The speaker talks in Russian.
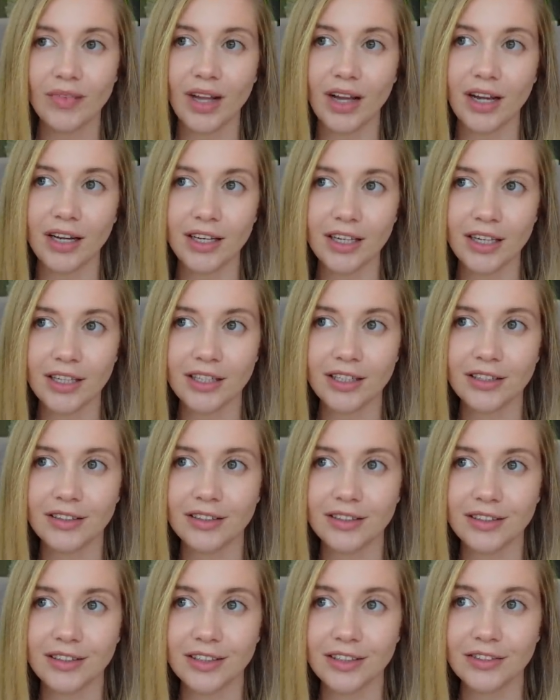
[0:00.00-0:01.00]
а ей
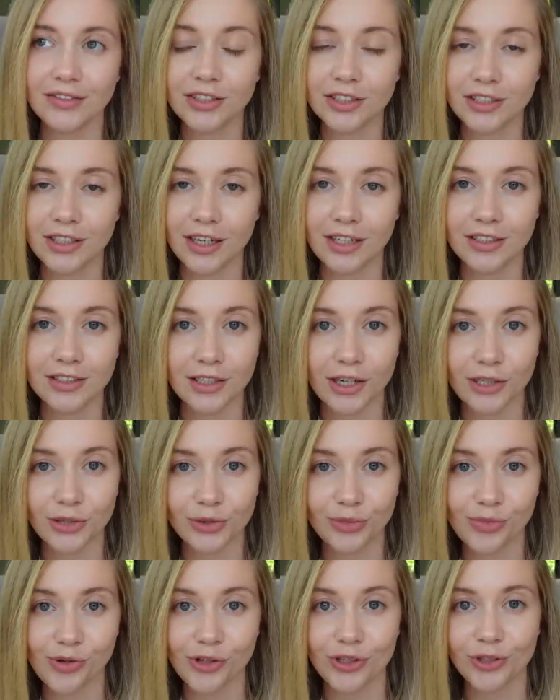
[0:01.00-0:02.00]
не всегда
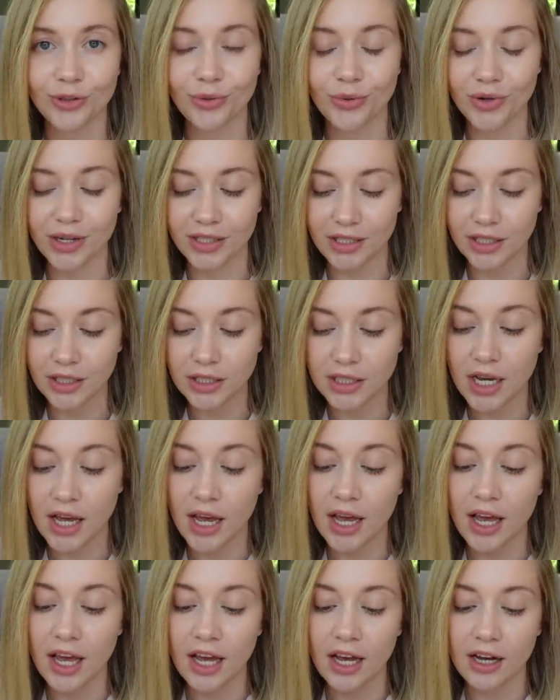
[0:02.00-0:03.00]
сразу можно угодить,
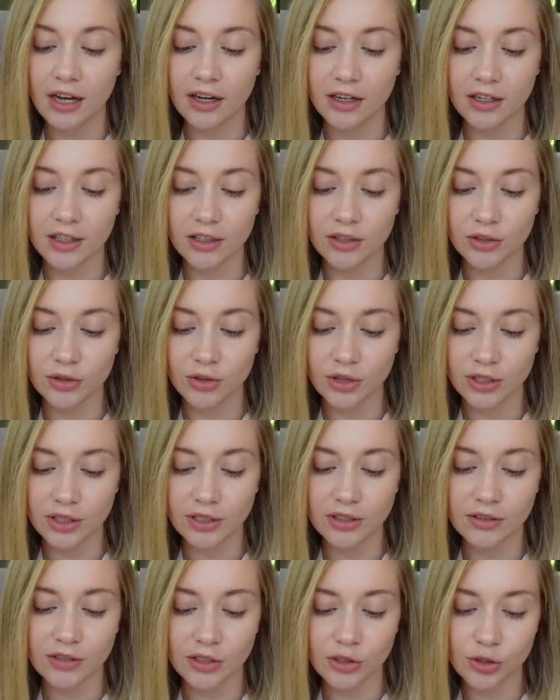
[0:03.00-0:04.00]
э, но
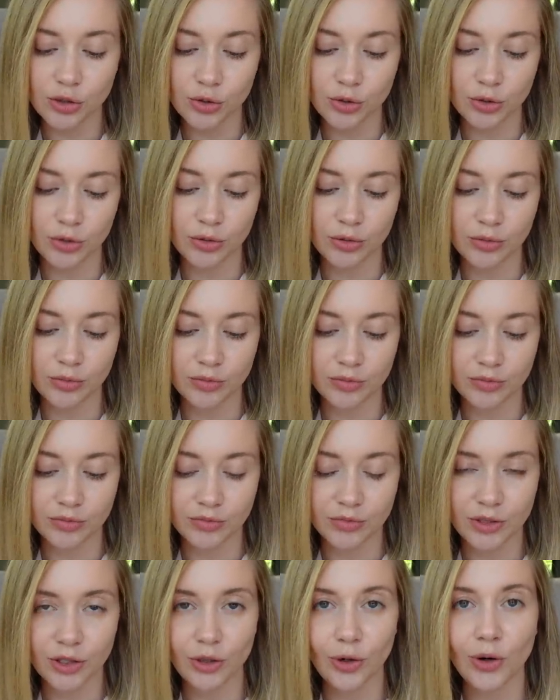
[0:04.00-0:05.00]
она говорит, что
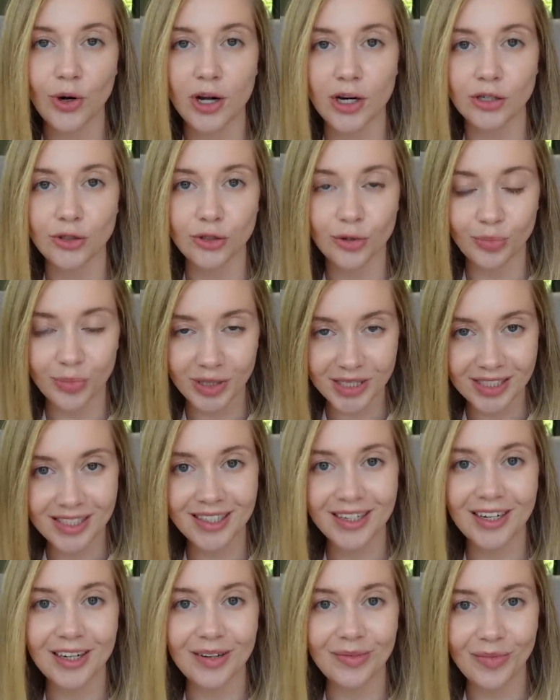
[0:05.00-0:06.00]
ее хорошо
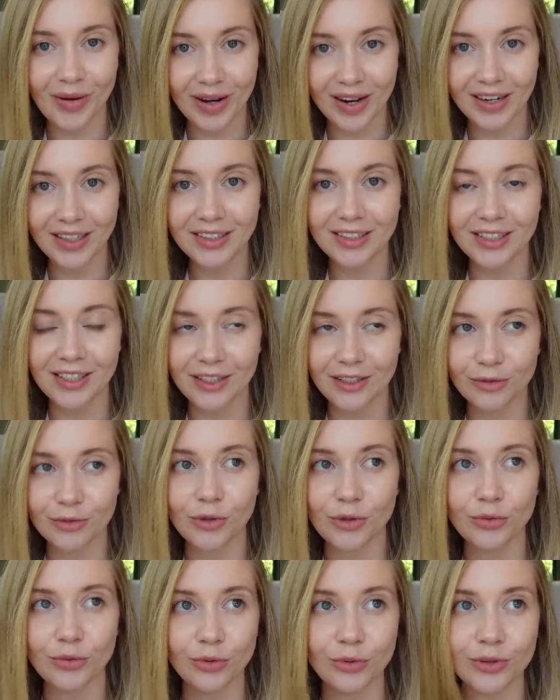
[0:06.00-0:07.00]
постригли и покрасили, я
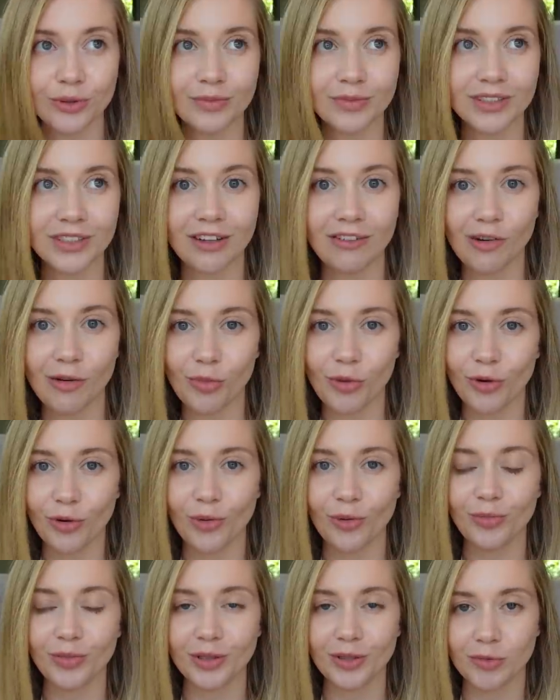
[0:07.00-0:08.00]
думаю, фух, слава
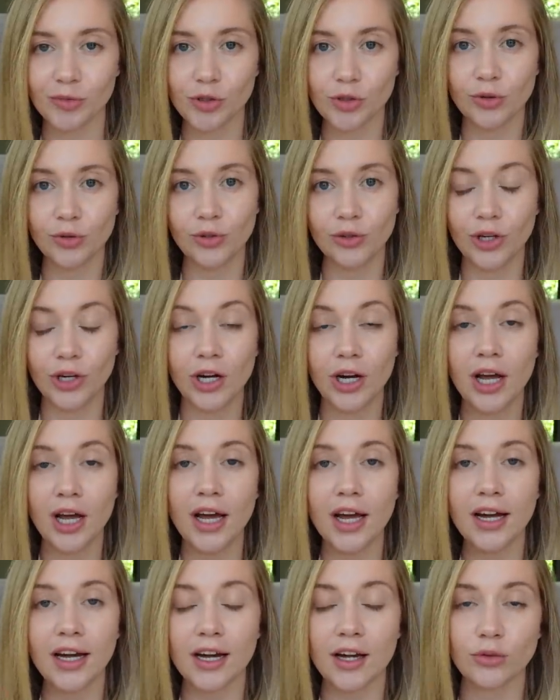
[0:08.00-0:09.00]
богу, потому что у нее
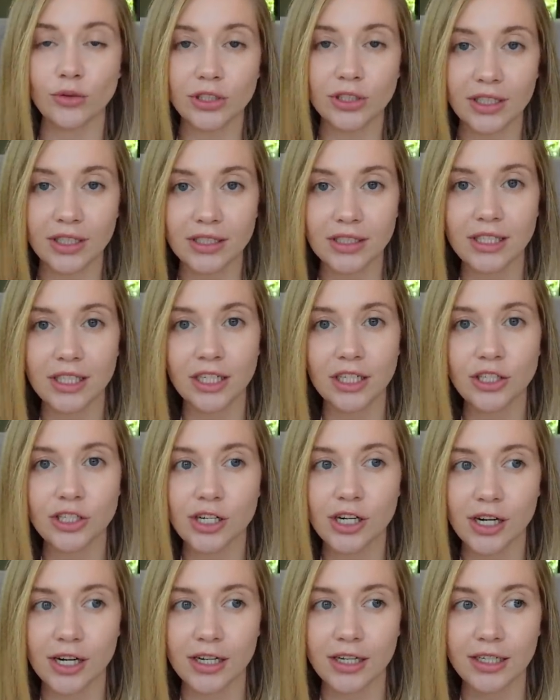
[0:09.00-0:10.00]
короткая
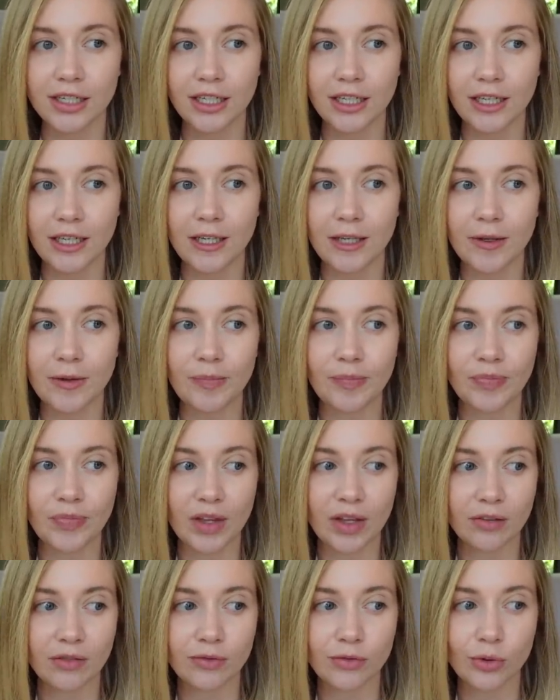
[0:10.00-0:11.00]
стрижка и
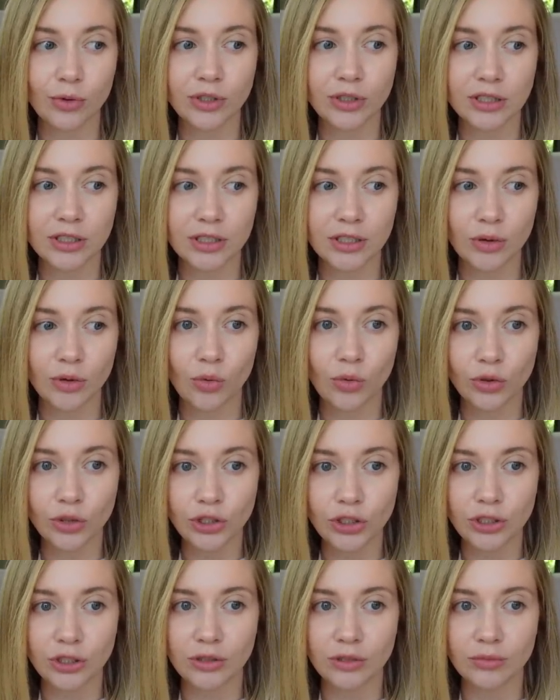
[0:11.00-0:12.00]
волосы
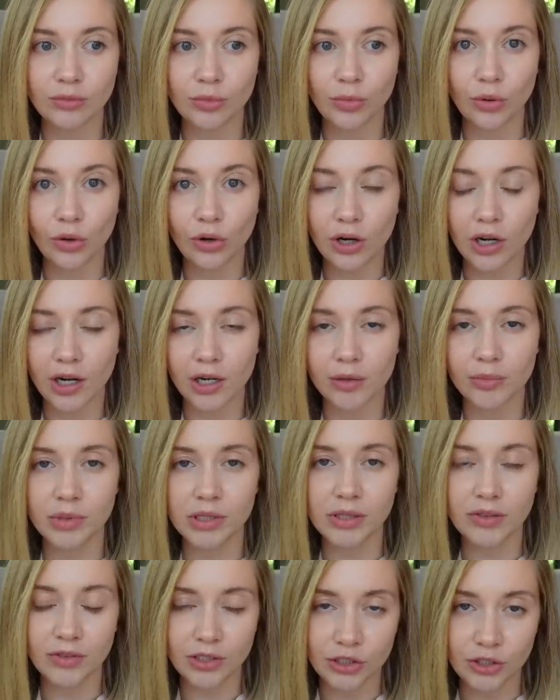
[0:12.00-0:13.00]
очень плохо
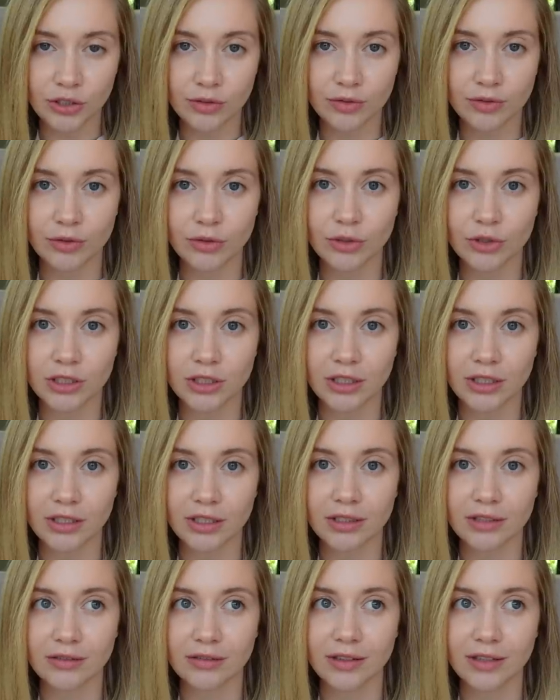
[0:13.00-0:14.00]
обесвечиваются,
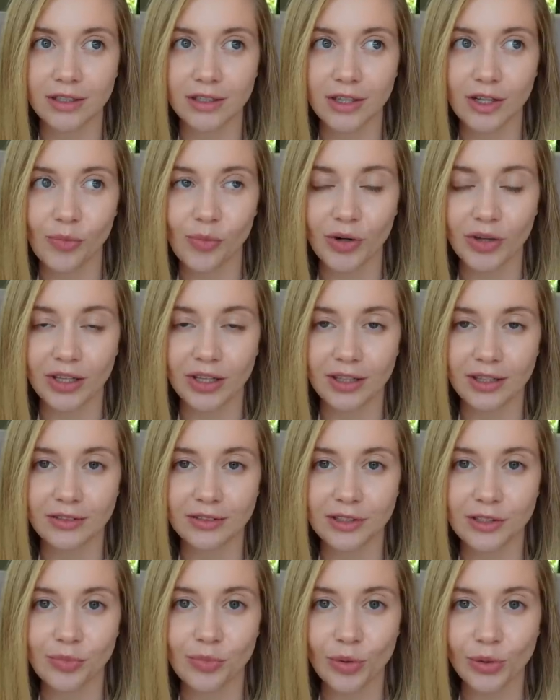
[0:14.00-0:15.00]
и она могла
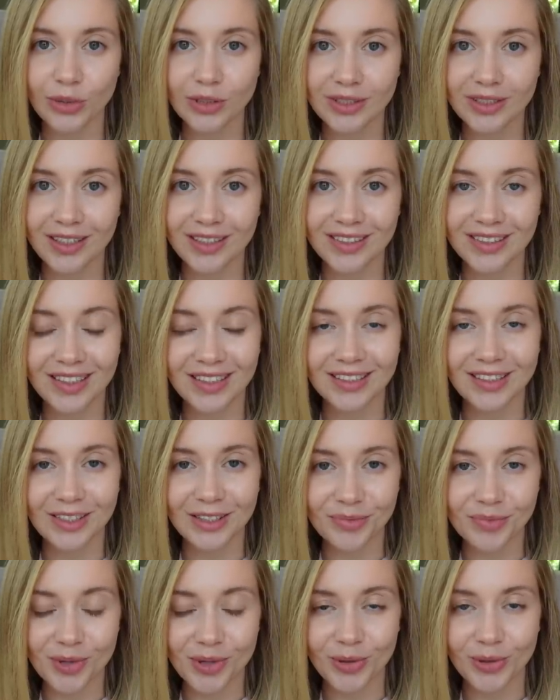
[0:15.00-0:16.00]
не просто остаться
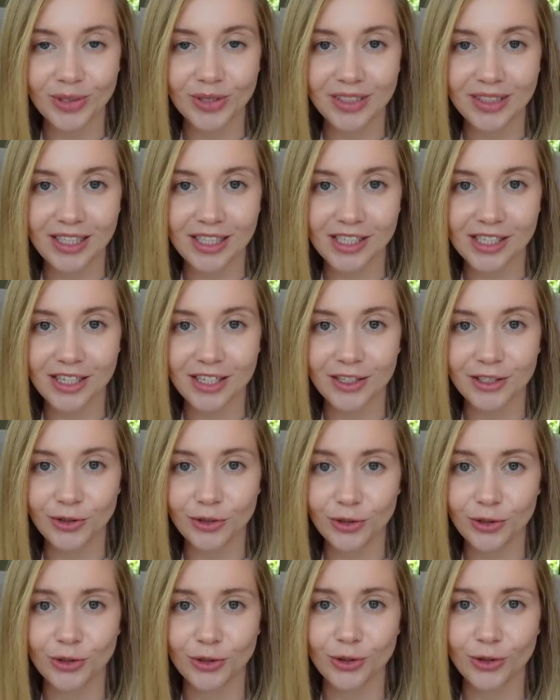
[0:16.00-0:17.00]
с плохой стрижкой, а
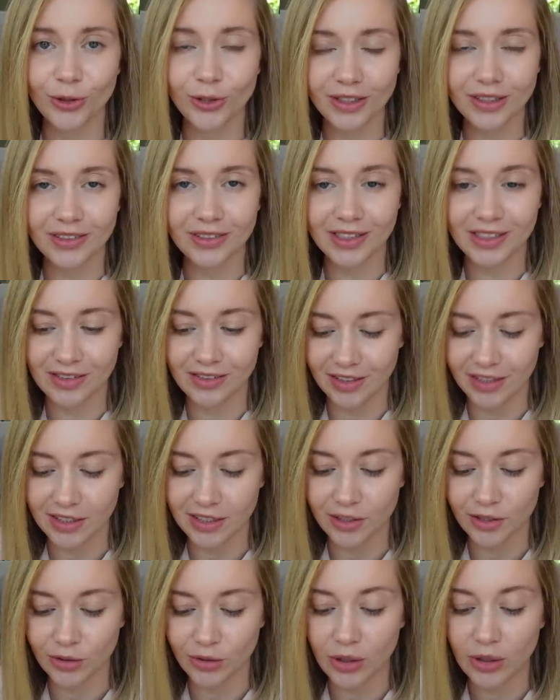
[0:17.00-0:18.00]
еще и желтого
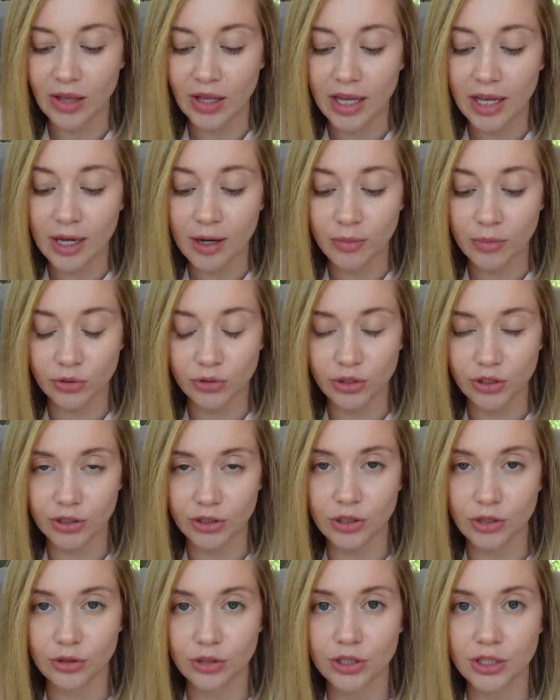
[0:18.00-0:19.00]
цвета, но
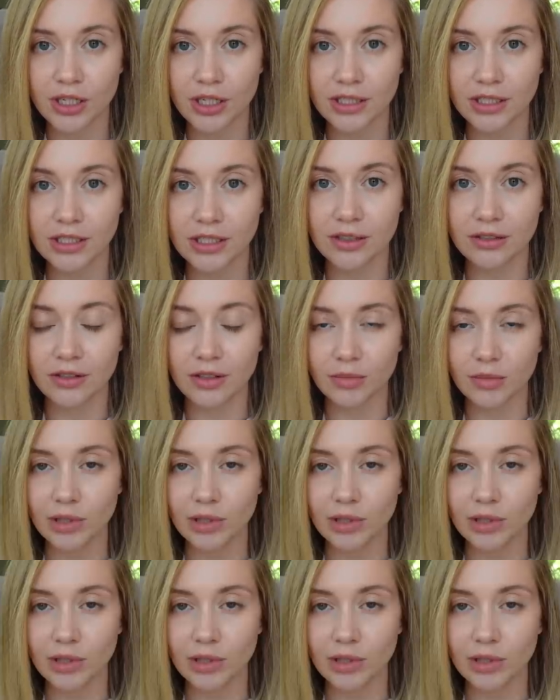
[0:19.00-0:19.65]
получилось очень красиво.